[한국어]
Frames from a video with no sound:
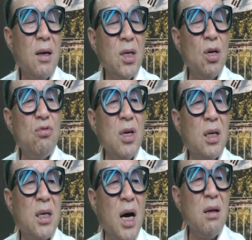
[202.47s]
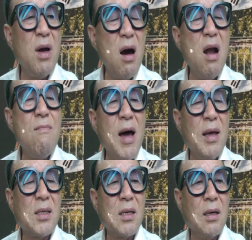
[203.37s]
영주의 기간이 얼마에
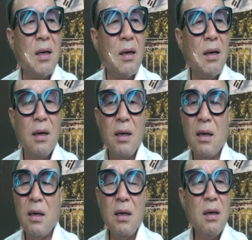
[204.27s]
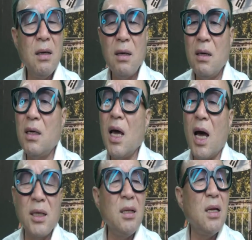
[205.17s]
있어? 이게
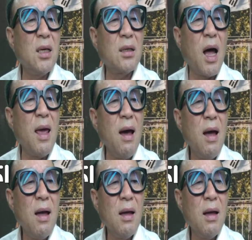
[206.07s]
안전 대책 다야?